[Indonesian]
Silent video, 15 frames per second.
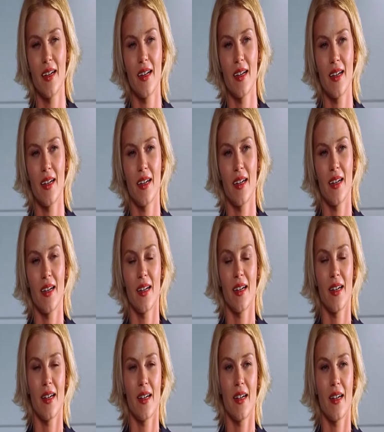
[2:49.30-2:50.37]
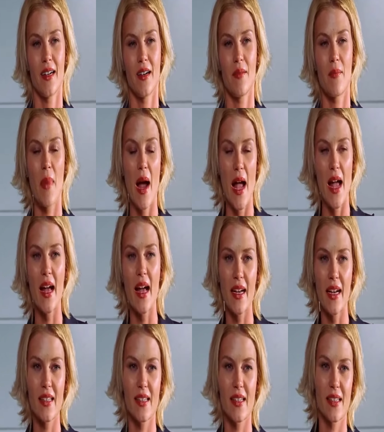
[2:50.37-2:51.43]
suami aku tinggal di lantai
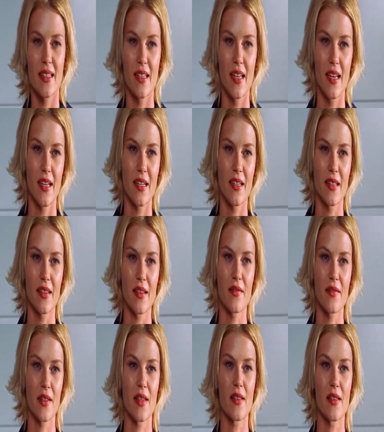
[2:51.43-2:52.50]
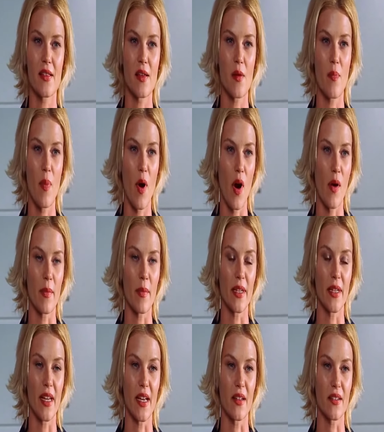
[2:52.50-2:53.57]
bawah. Dia sering menelpon
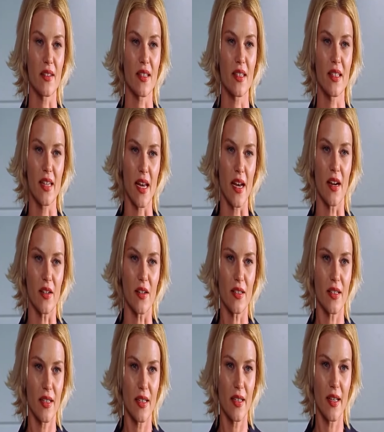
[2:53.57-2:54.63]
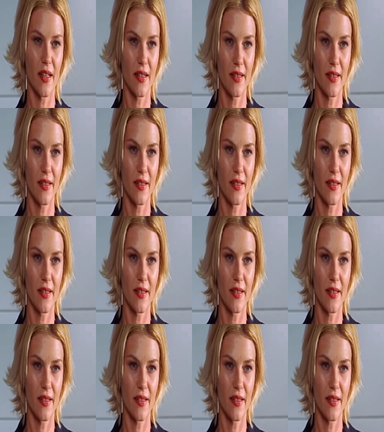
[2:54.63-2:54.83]
aku untuk kembali dengan dia.